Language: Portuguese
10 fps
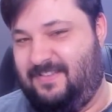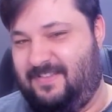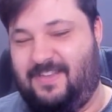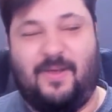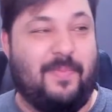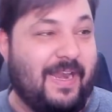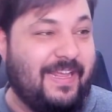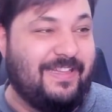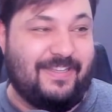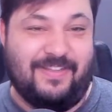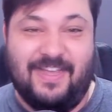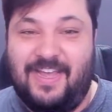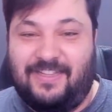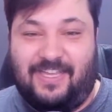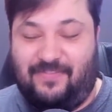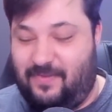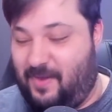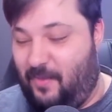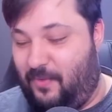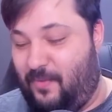Não, peraí, tem que, tem que
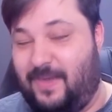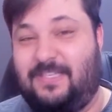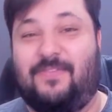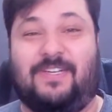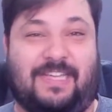vibrar um pouco mais a voz.